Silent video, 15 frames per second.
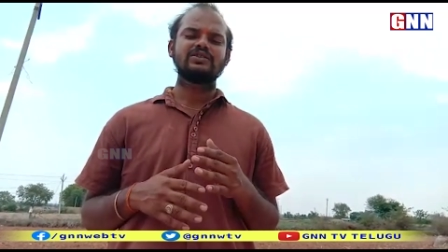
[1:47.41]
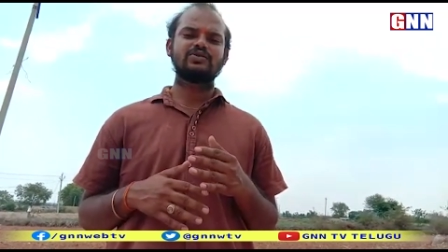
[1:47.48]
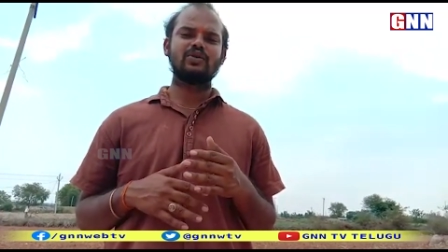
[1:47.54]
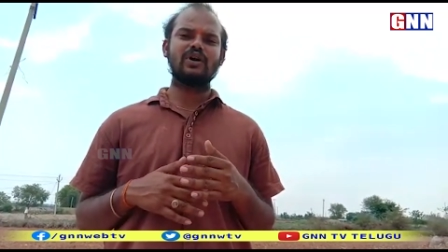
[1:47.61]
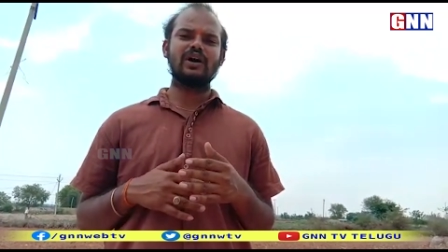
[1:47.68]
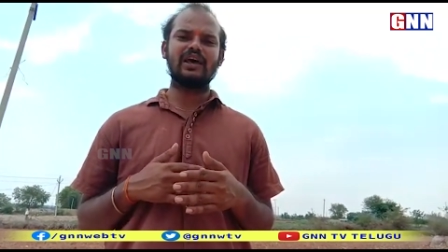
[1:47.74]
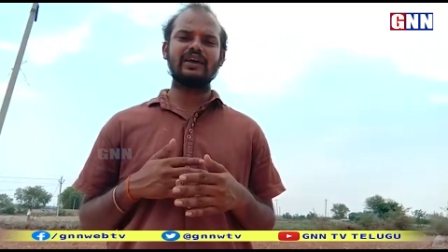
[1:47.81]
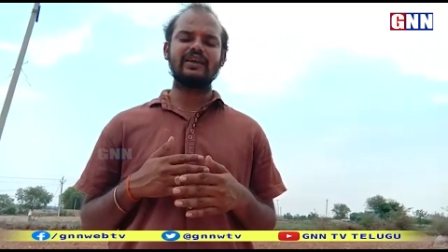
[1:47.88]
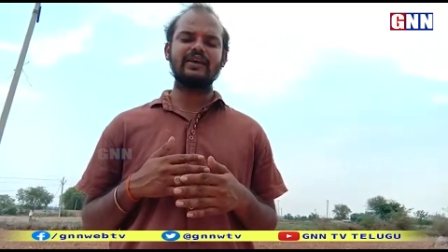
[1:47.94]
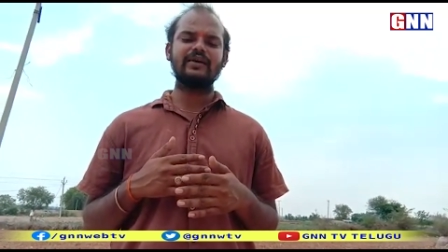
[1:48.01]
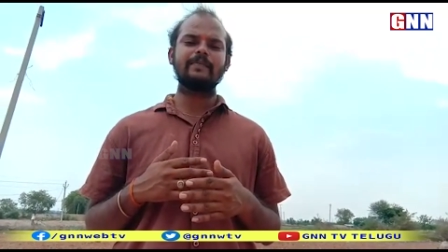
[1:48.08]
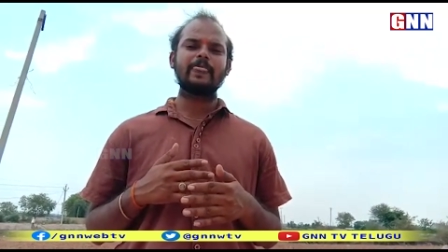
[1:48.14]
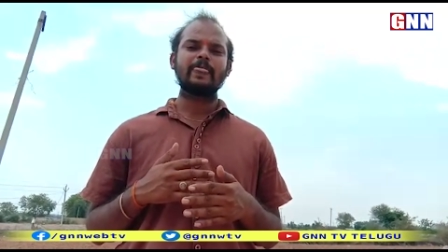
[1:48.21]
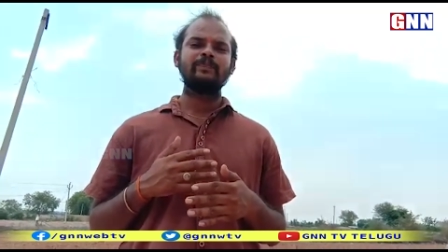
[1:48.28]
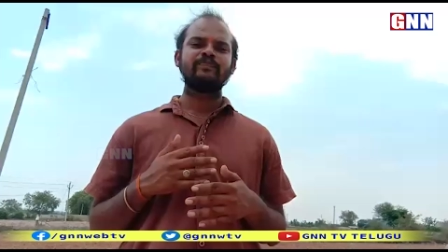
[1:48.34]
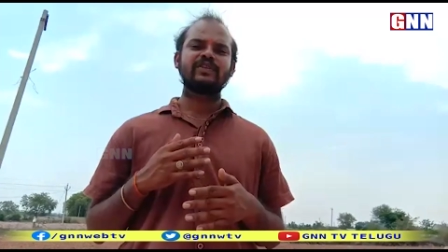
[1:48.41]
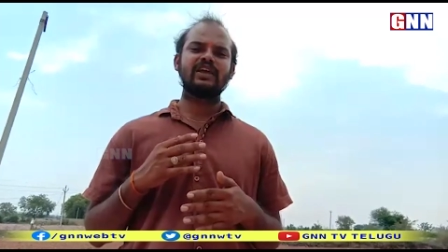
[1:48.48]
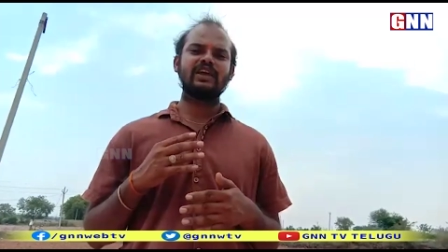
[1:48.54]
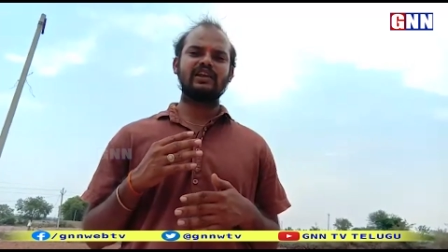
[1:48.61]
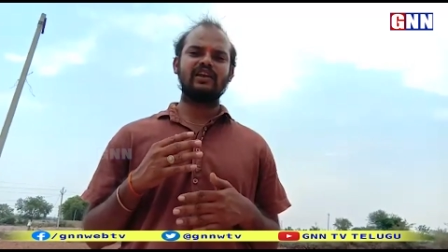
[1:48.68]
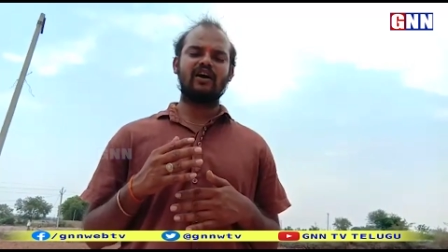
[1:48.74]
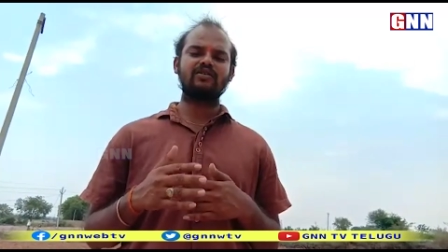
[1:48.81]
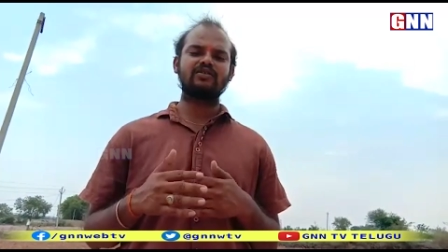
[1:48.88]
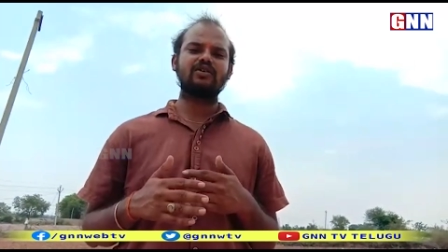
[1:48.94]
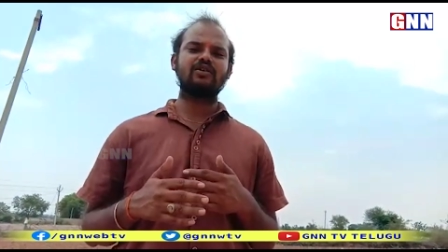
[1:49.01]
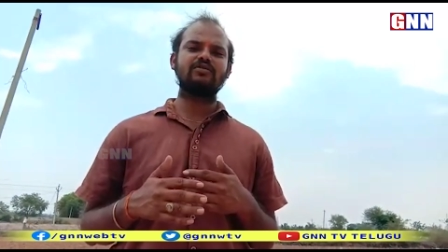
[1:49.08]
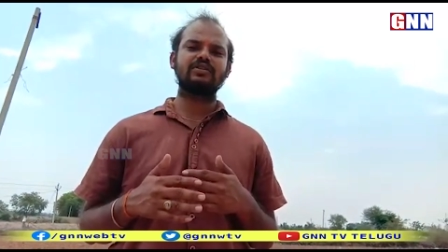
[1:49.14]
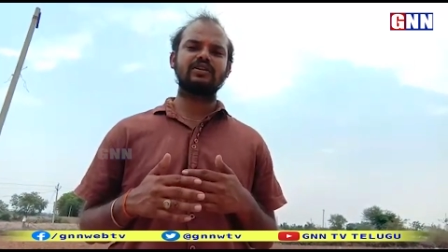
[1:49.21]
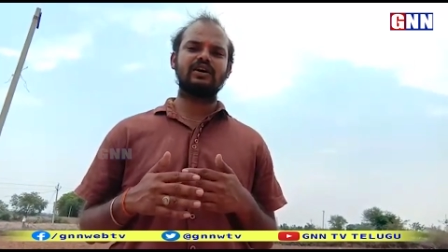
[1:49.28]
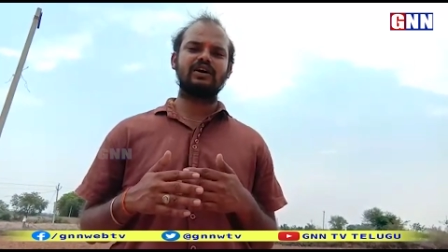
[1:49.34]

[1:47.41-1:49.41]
సో అలాగే ఈ లాక్డౌన్